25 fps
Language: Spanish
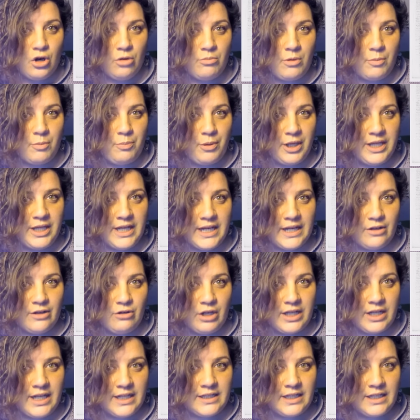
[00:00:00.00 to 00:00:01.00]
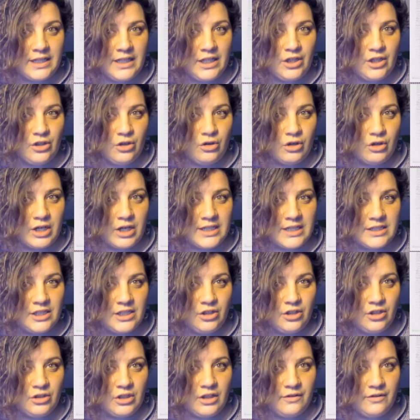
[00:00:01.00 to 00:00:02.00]
Como puede que no haya tenido
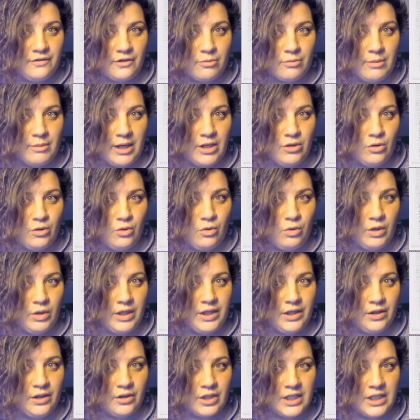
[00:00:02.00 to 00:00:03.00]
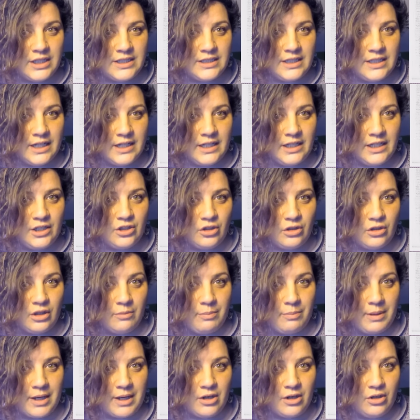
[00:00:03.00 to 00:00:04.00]
ocasión de formar un juicio de este grito
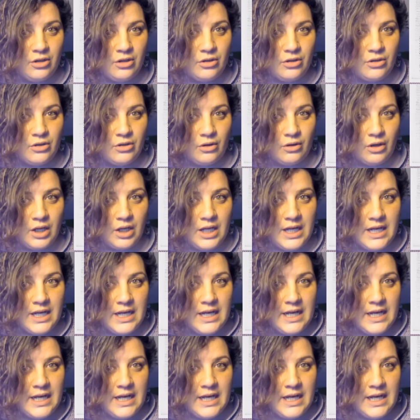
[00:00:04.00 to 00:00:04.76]
de perro loco